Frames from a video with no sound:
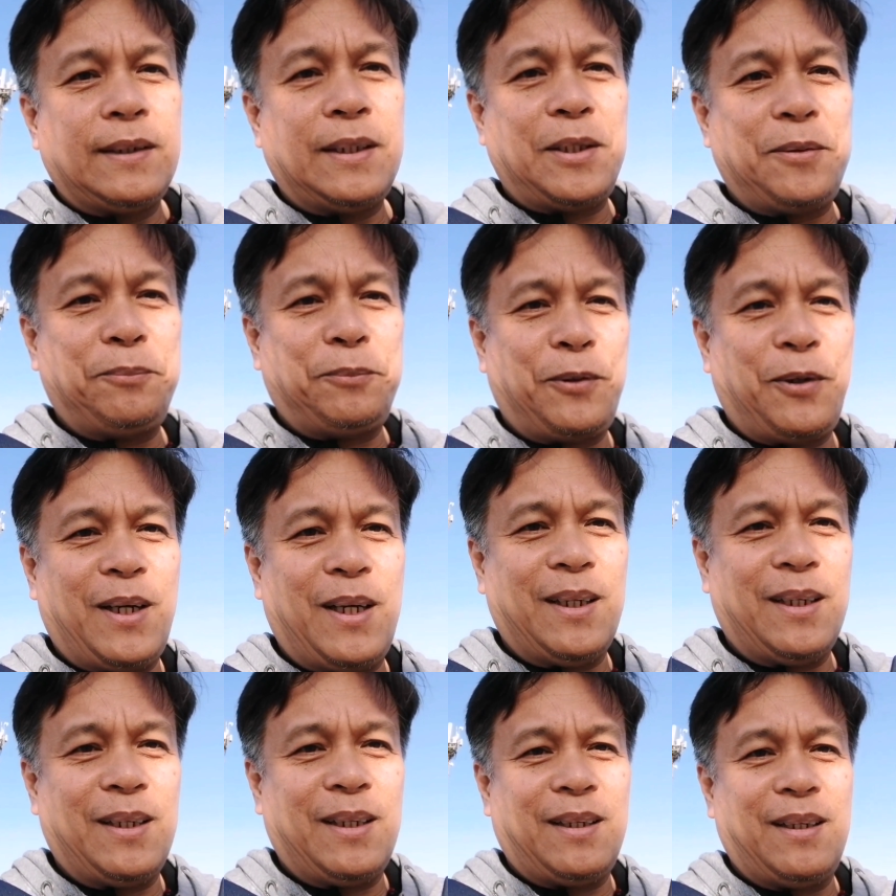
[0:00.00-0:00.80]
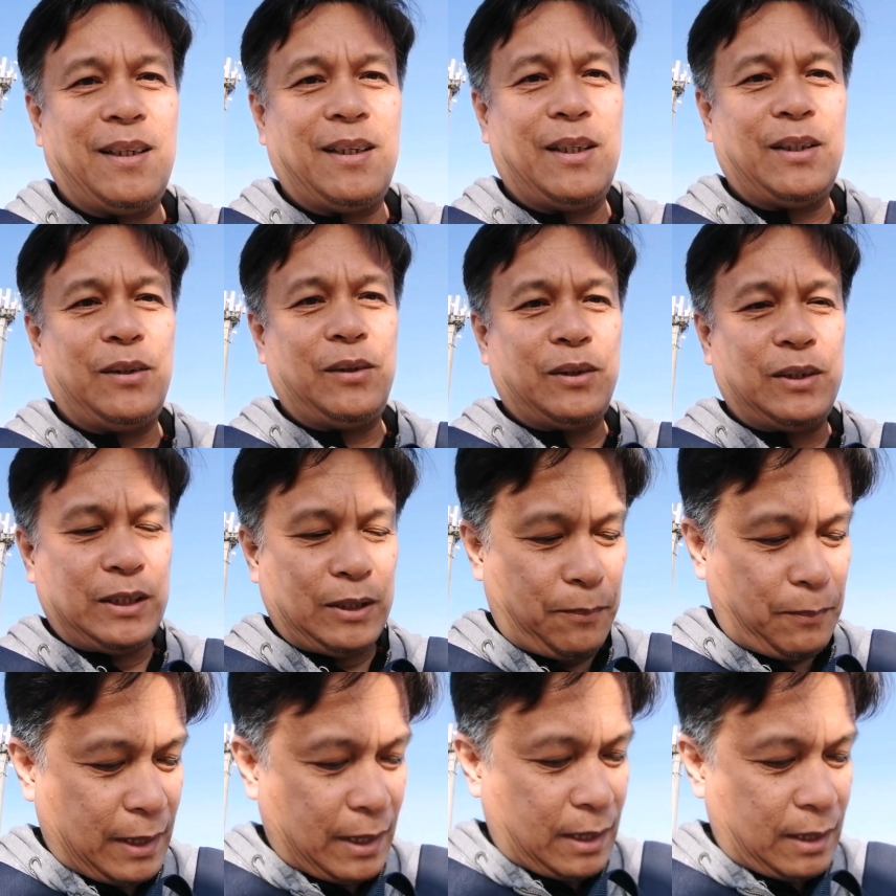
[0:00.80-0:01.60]
Yan po ang uh, ano no,
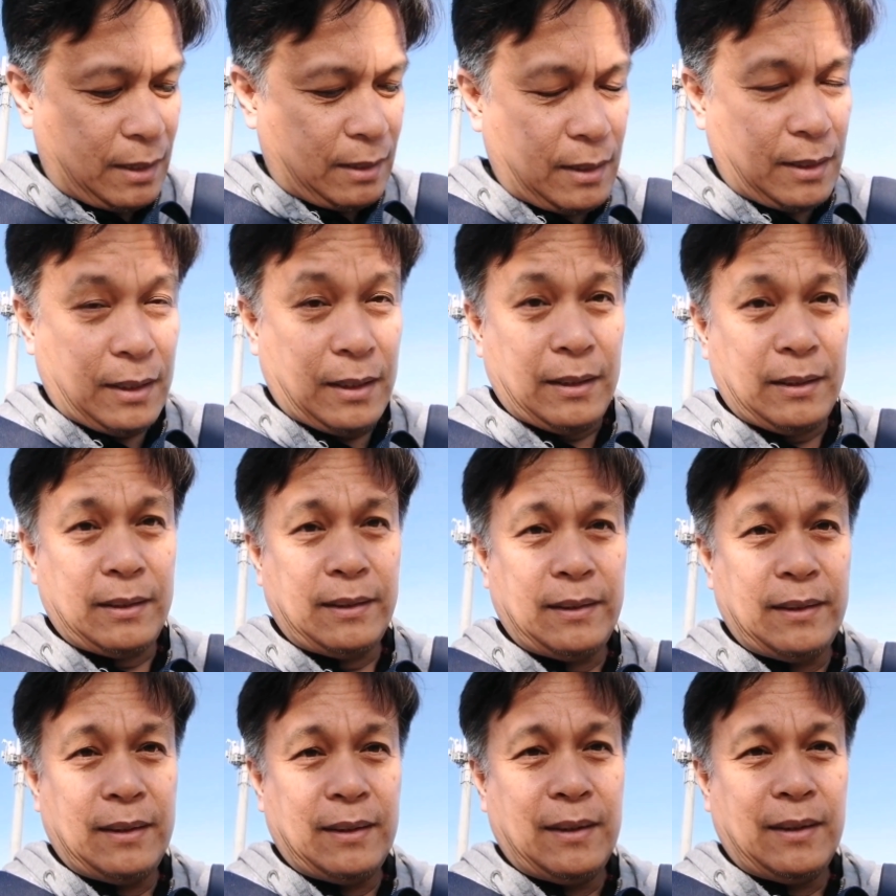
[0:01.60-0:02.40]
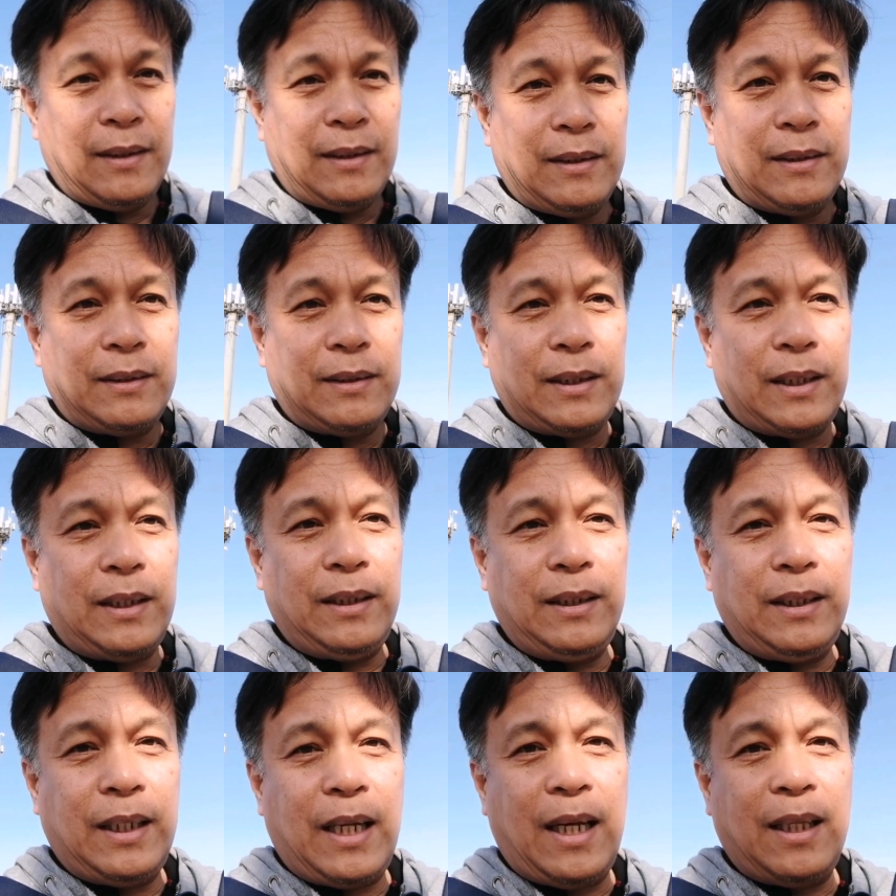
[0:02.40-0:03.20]
sa mga
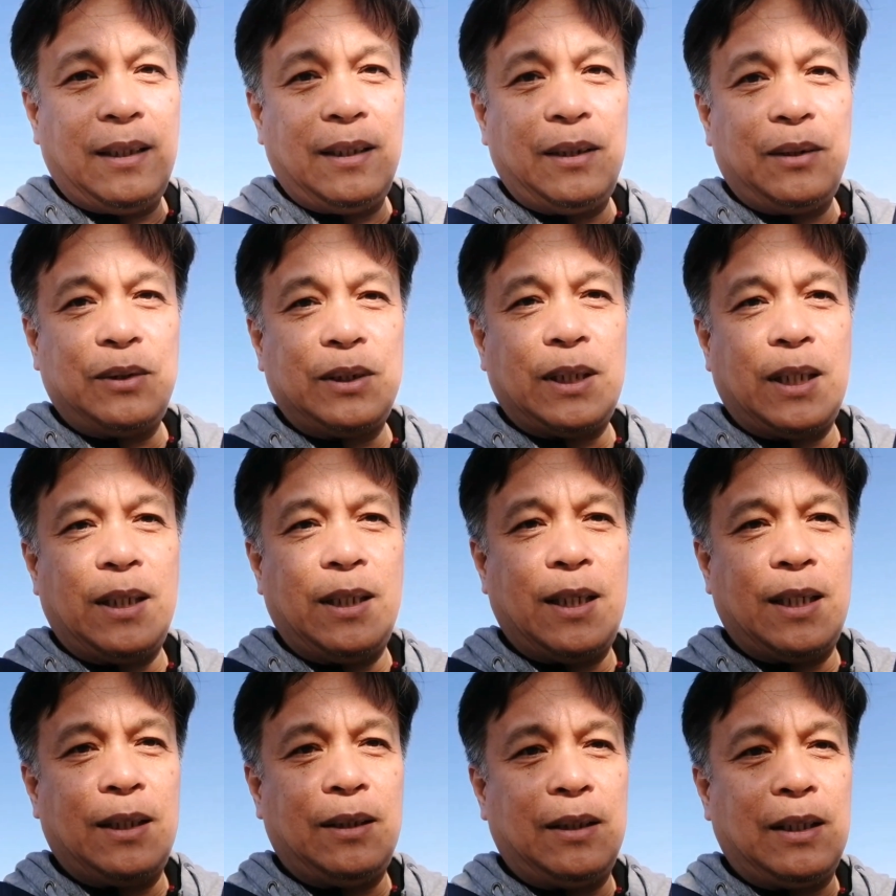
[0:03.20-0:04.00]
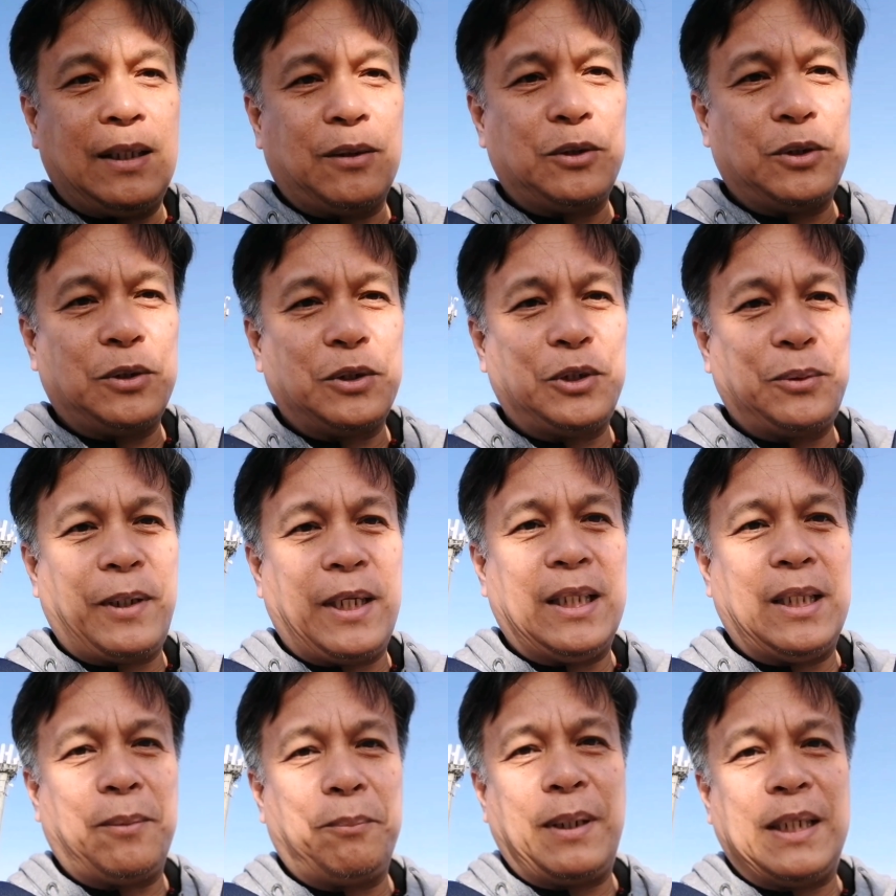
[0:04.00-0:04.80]
naninirahan dito sa Riyadh na gusto
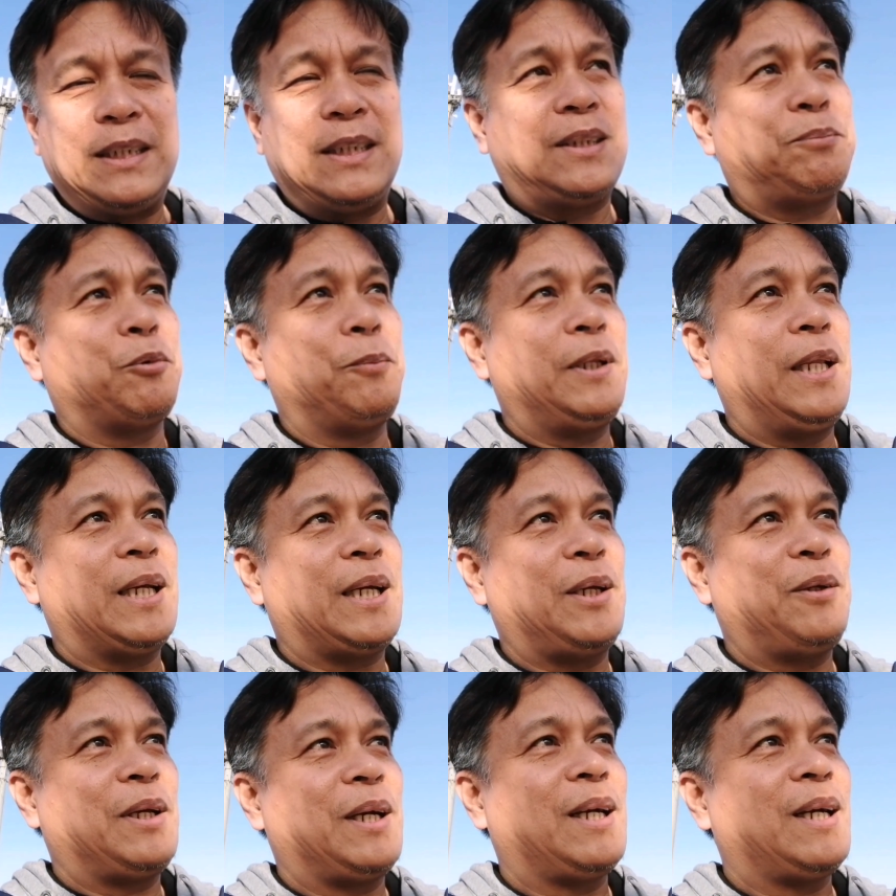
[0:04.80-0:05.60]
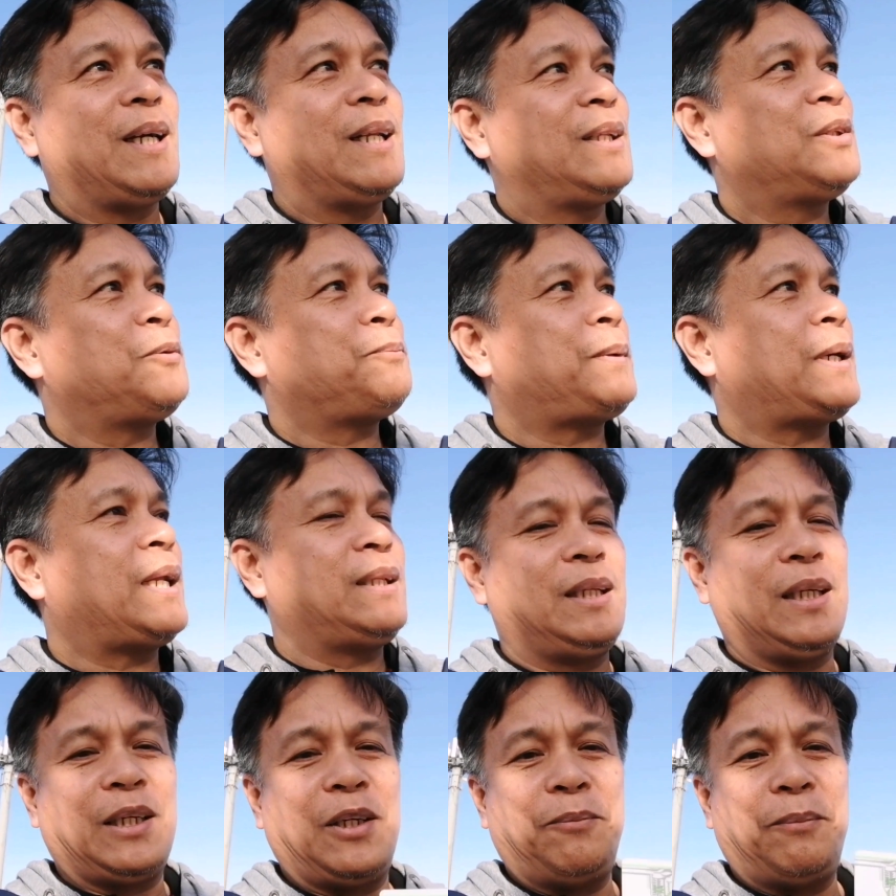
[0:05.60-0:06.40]
sumakay ng bus. Bumili kayo ng ganito para
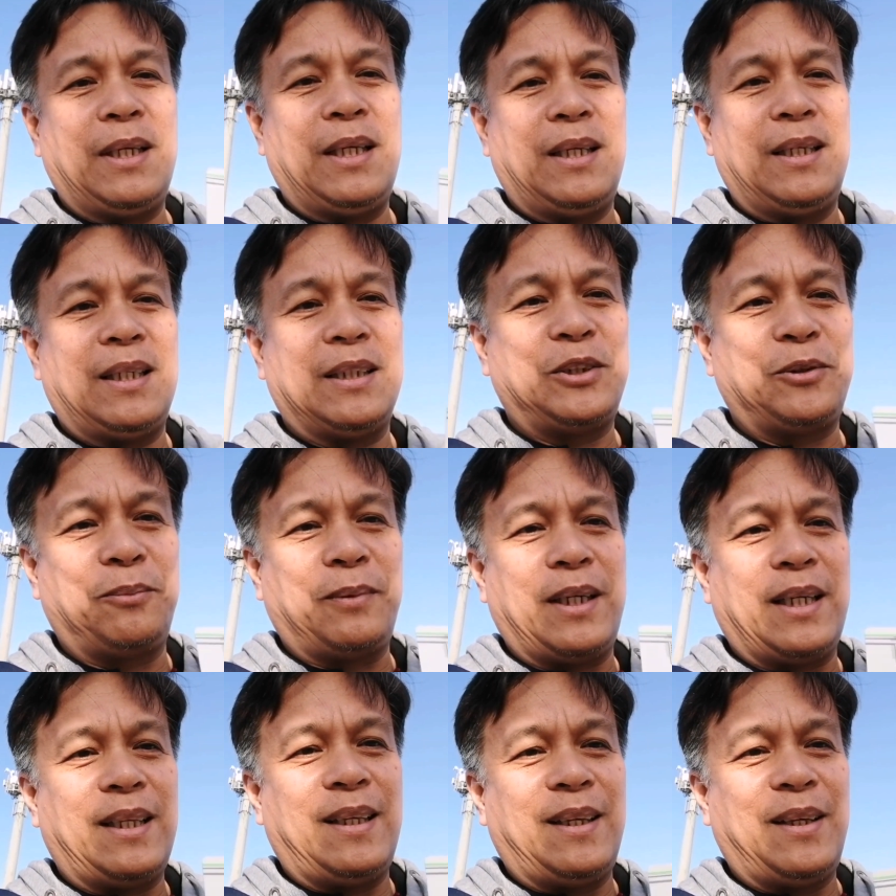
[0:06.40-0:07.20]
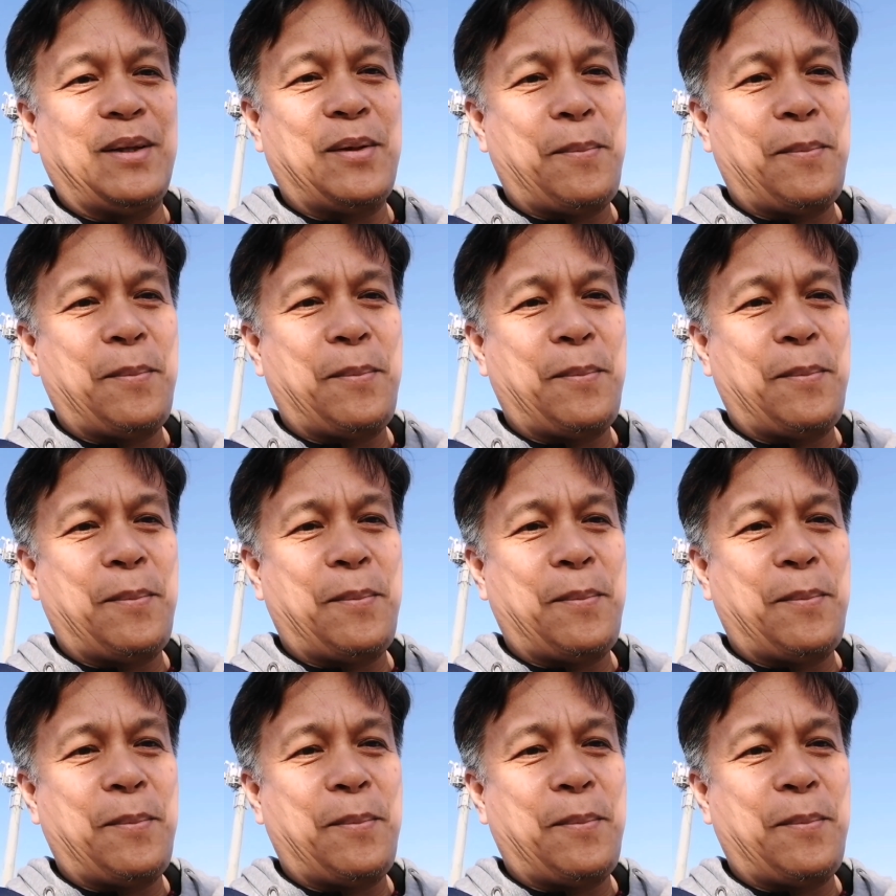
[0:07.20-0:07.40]
hindi kayo mahiyang sumakay.